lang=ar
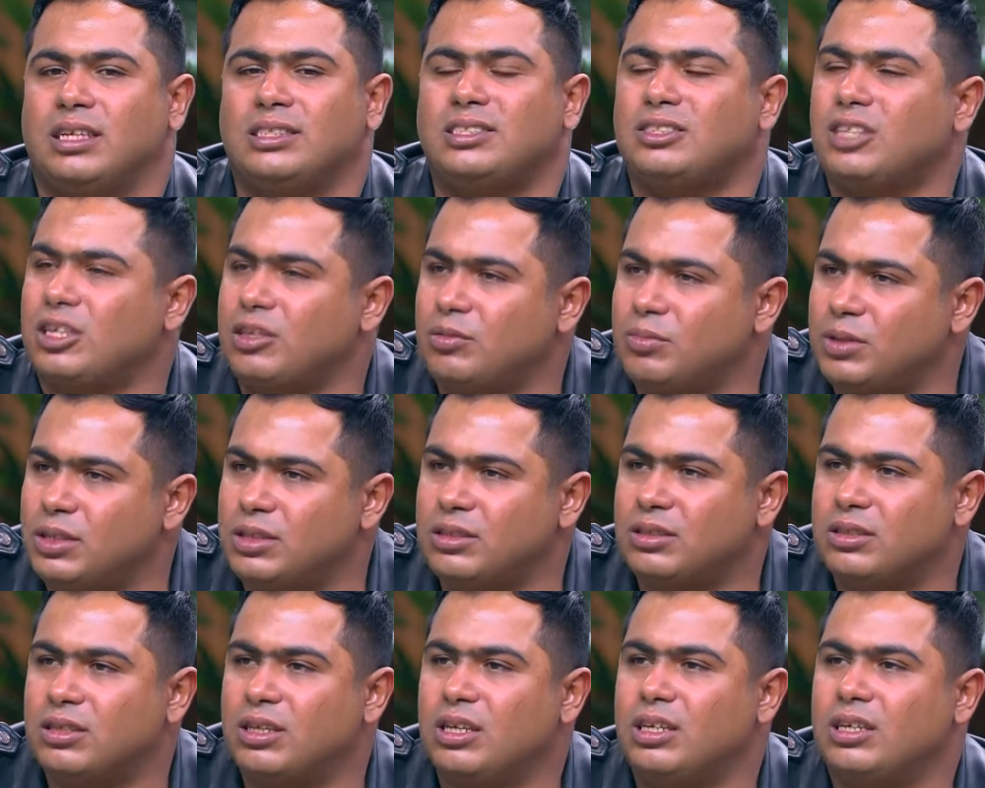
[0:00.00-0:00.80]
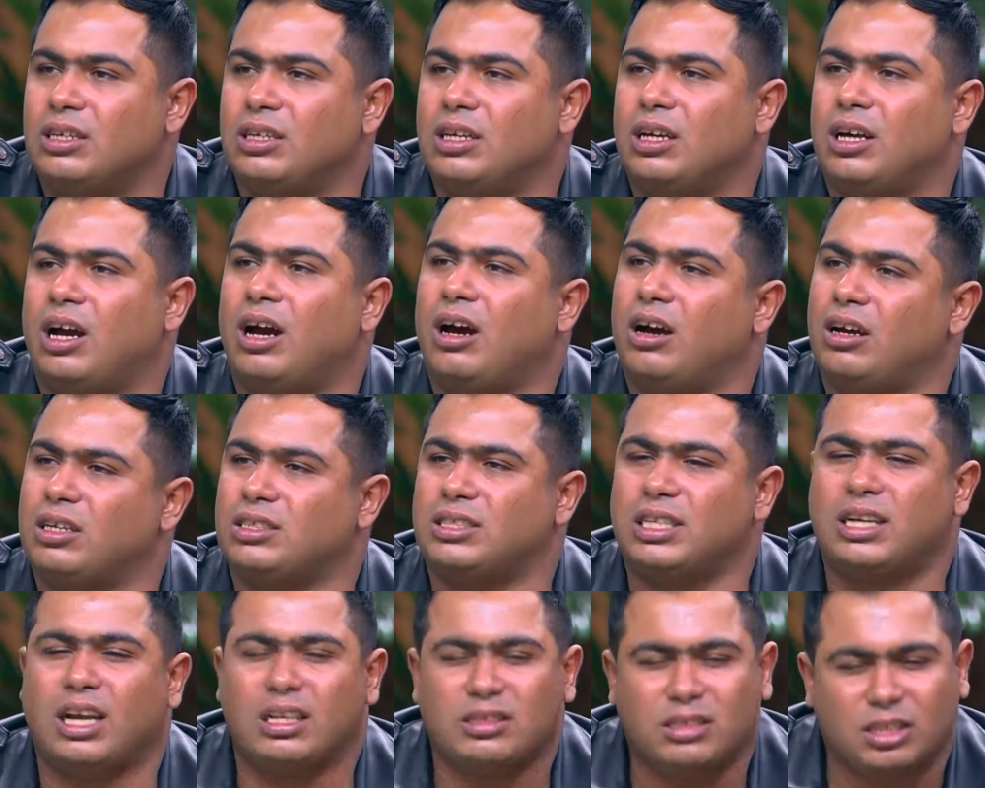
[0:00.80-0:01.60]
ناس طيبين بيت بيت اه
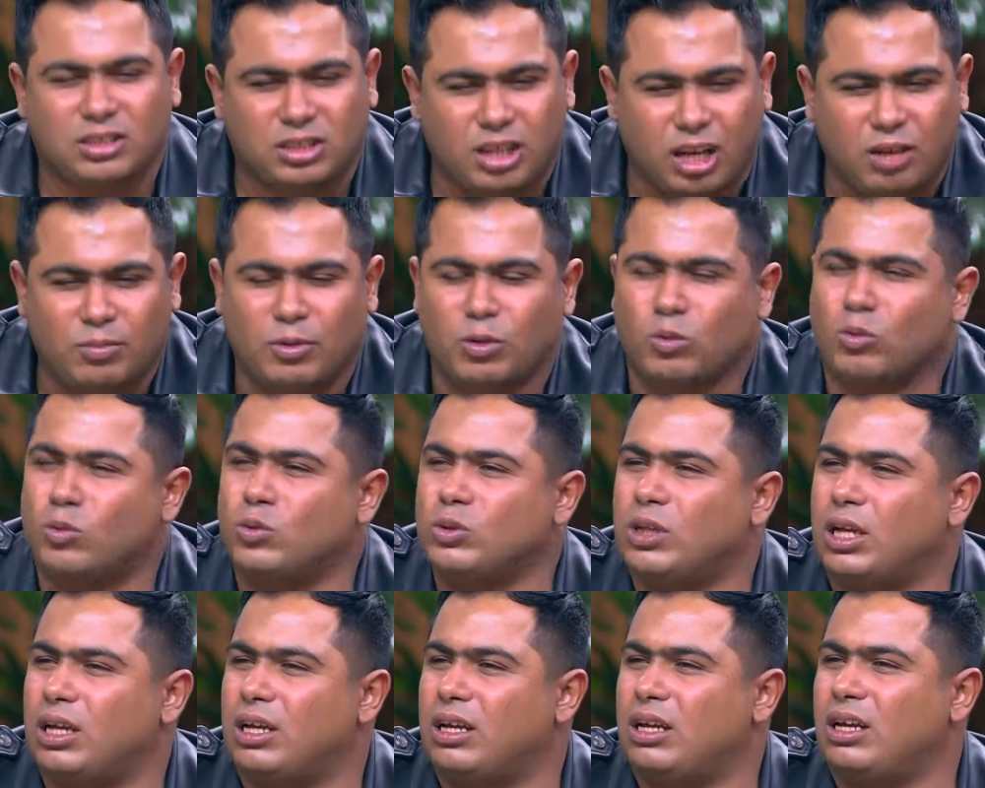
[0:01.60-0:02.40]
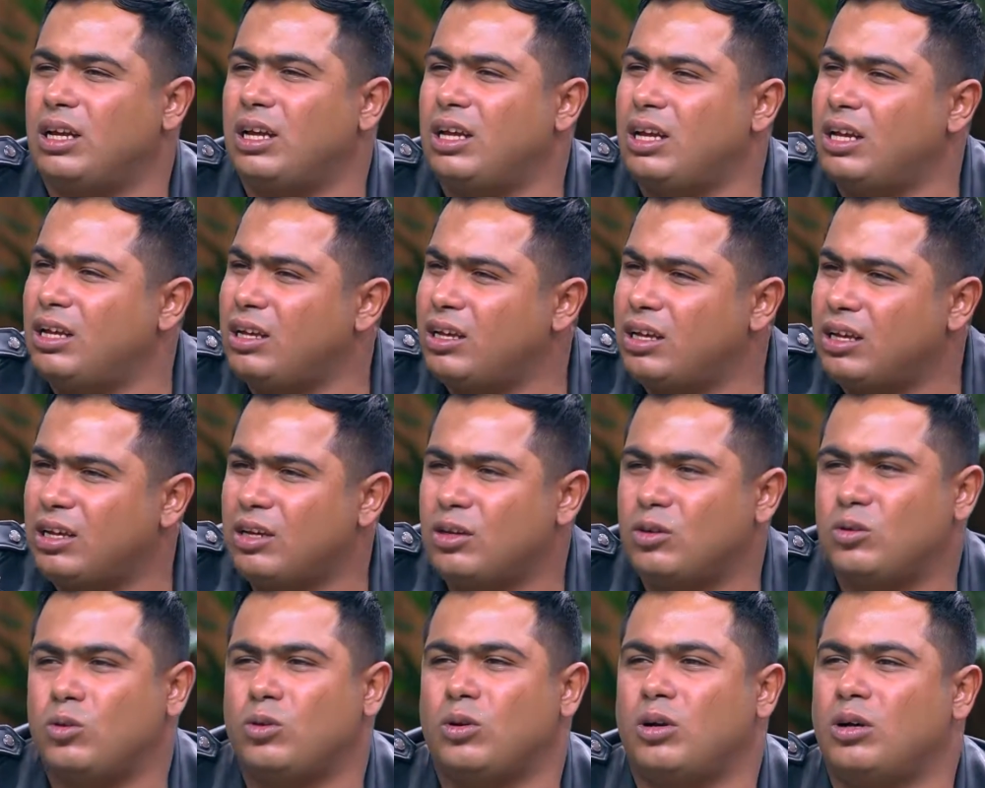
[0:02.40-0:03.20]
سجاده الصلاه آه. موجوده
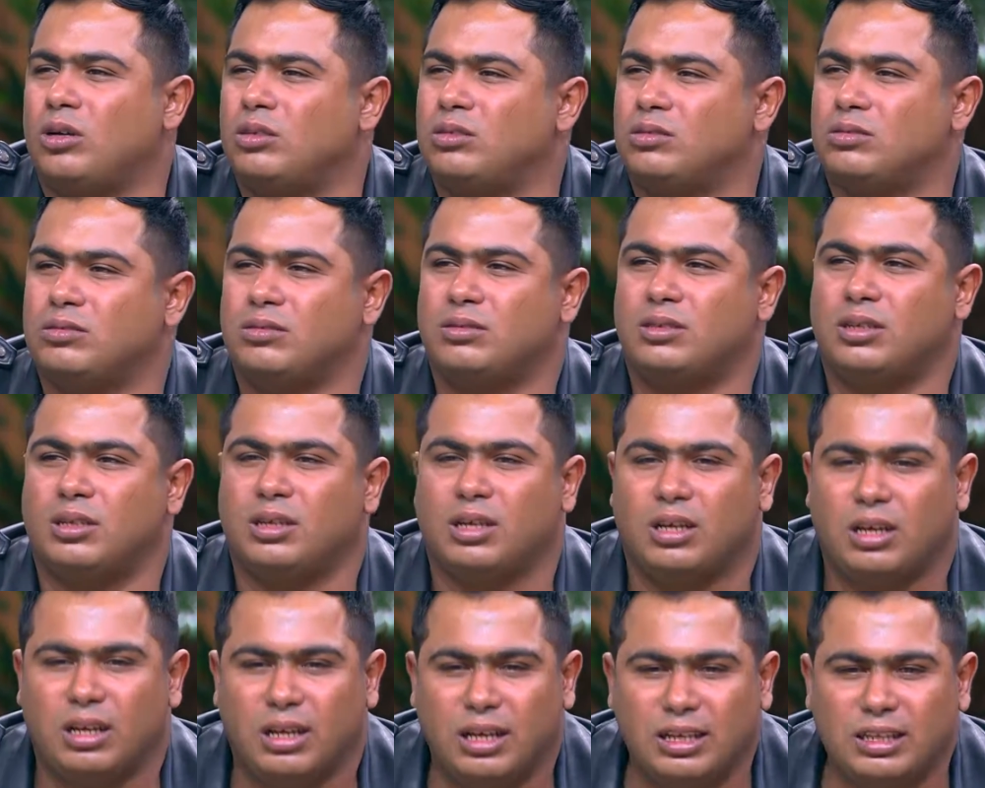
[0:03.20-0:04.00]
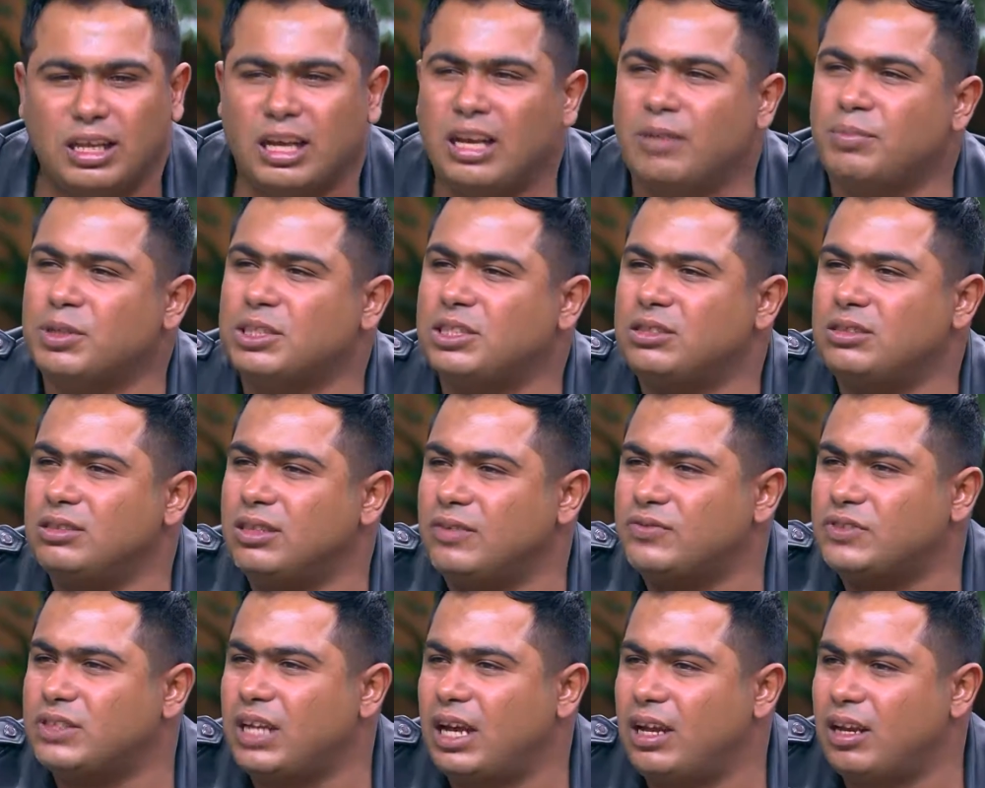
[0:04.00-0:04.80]
اه قران لقيتها هي بت...
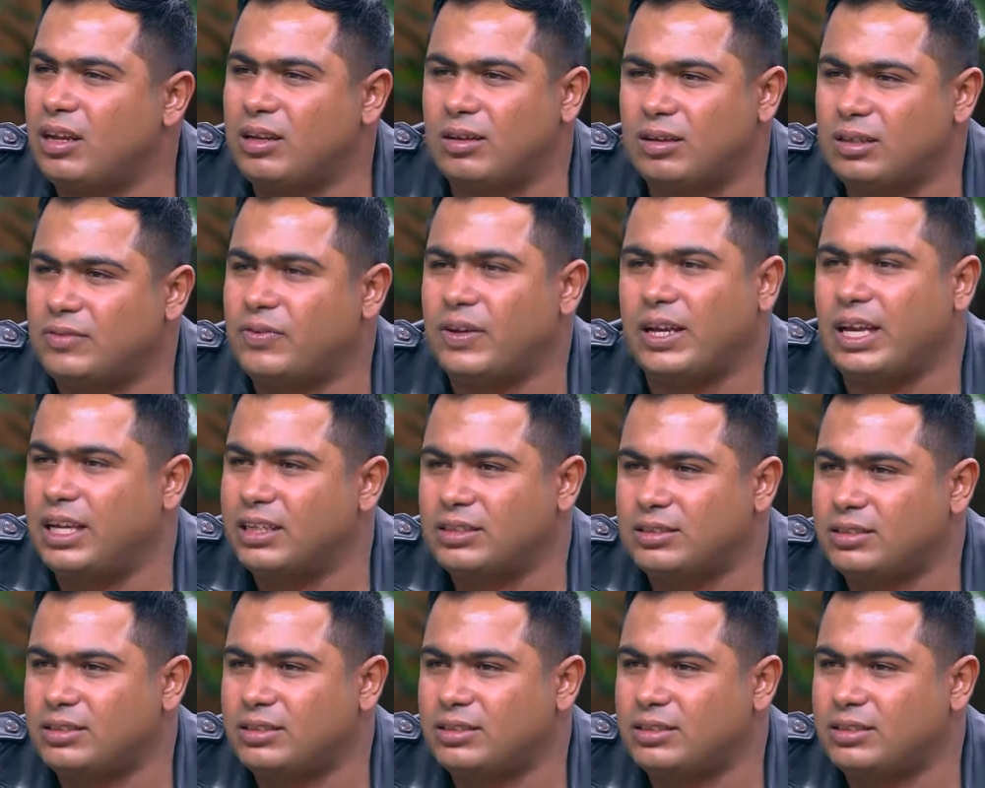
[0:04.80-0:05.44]
نفسها انا اتفاجئت